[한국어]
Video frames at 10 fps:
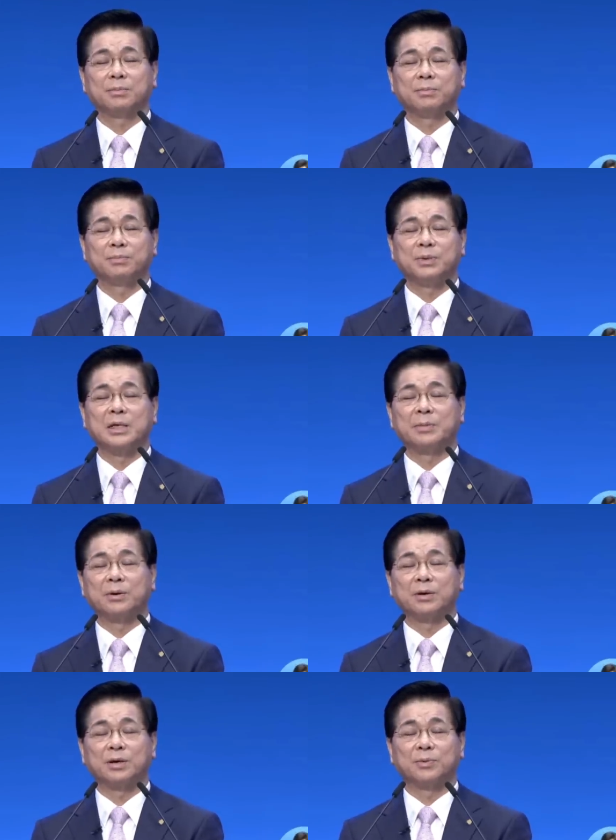
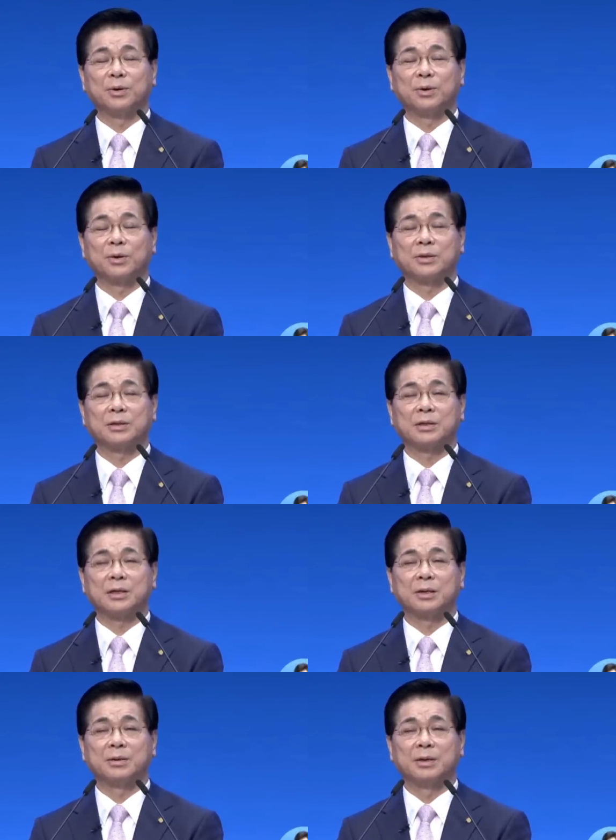비참하고 힘들고
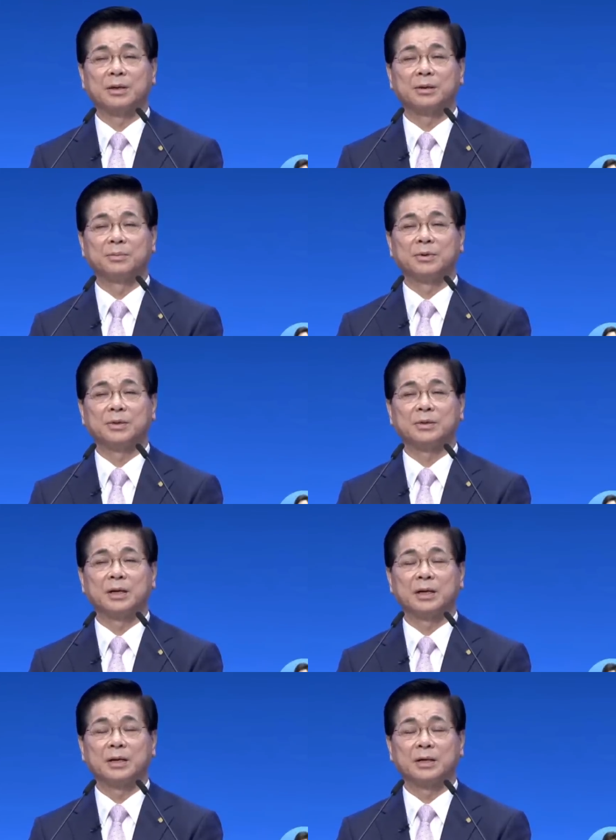어려운
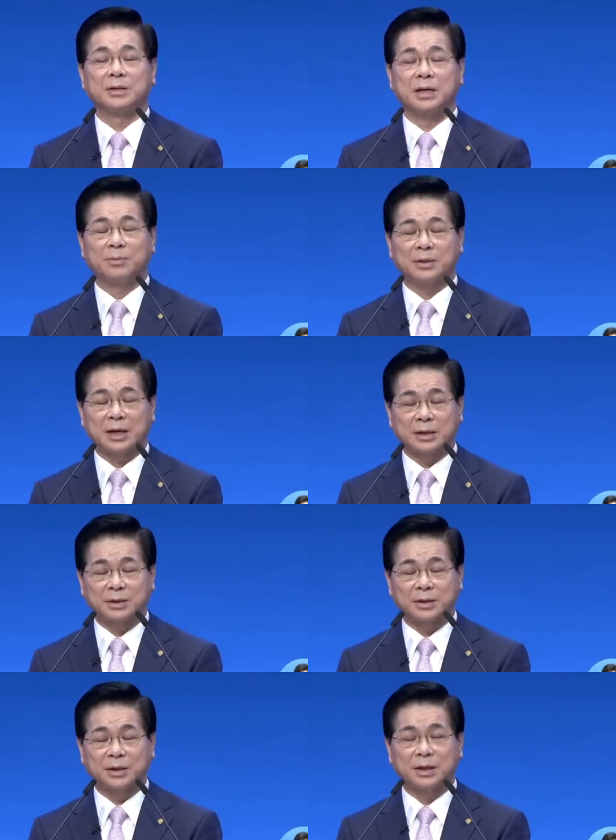삶을
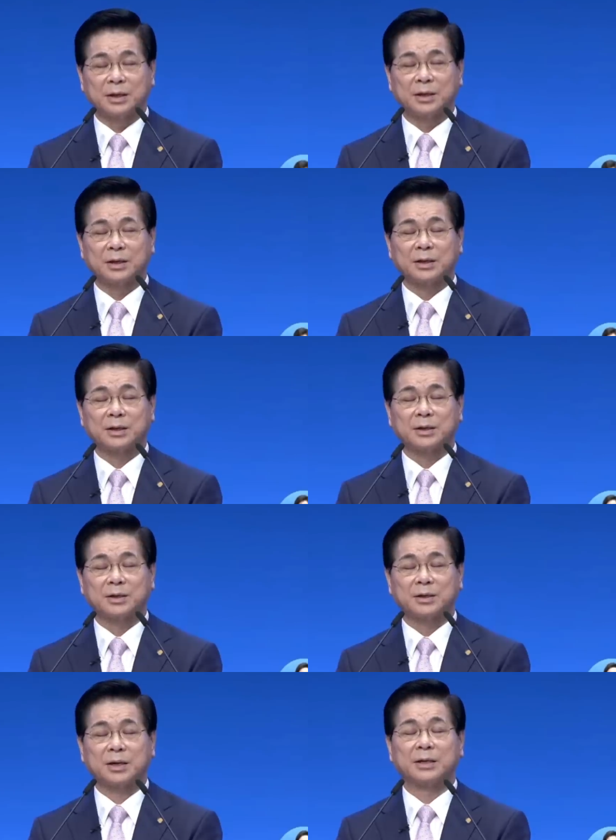살았던
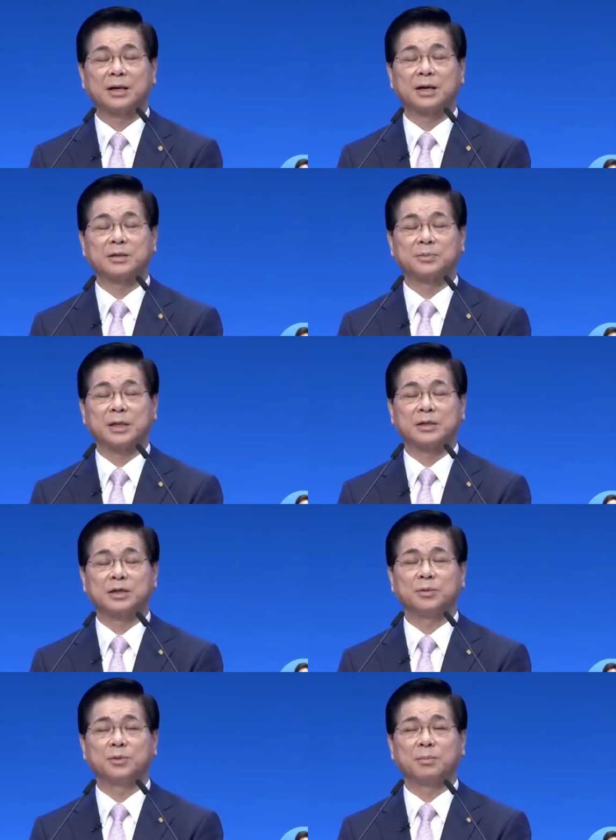그러한 때가 있습니다.
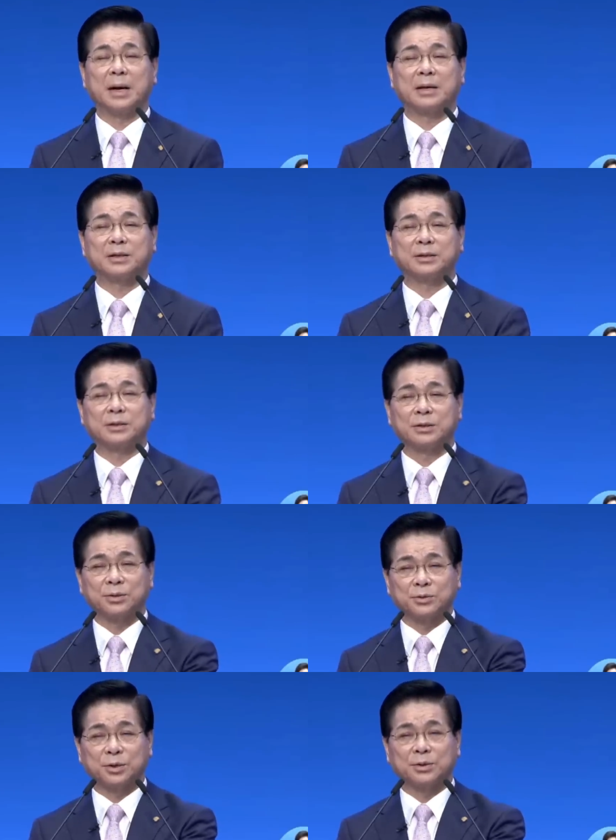지금도 많은
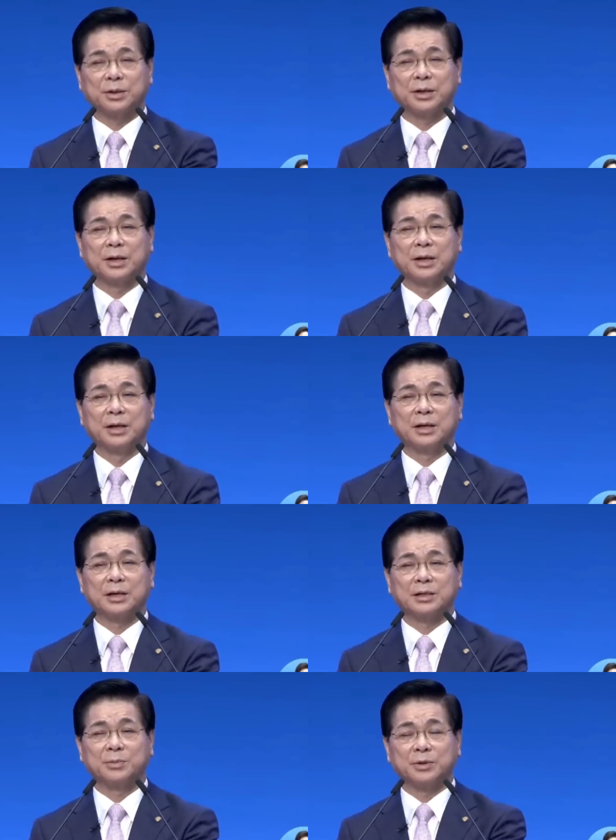청소년들이
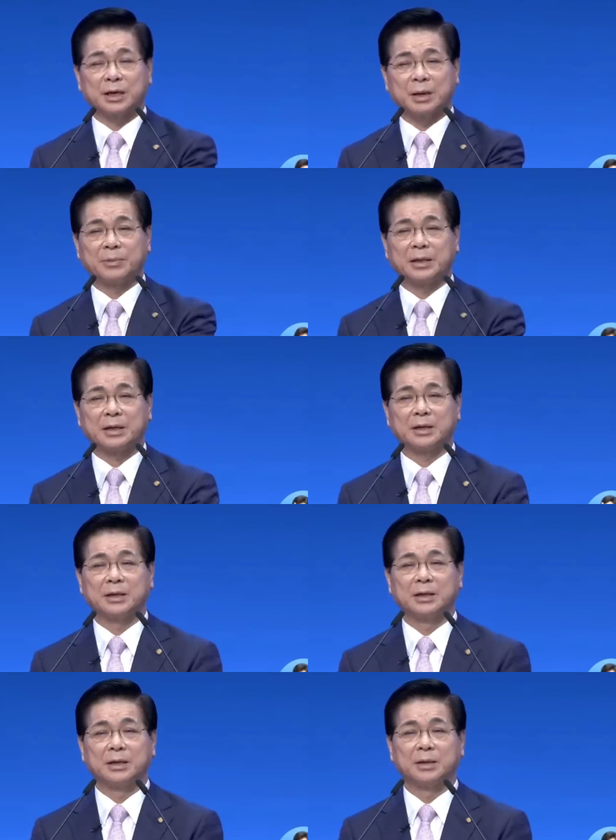이렇게 집을 떠납니다.
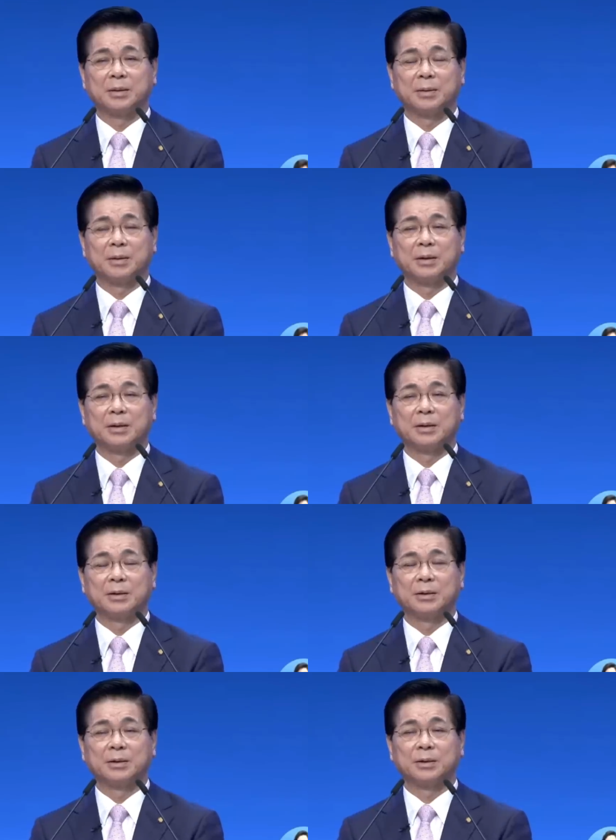
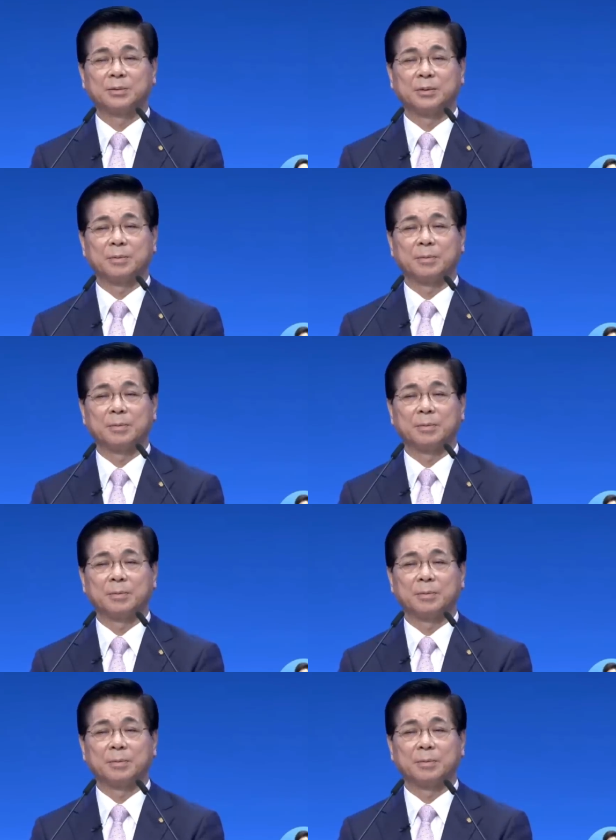여러분,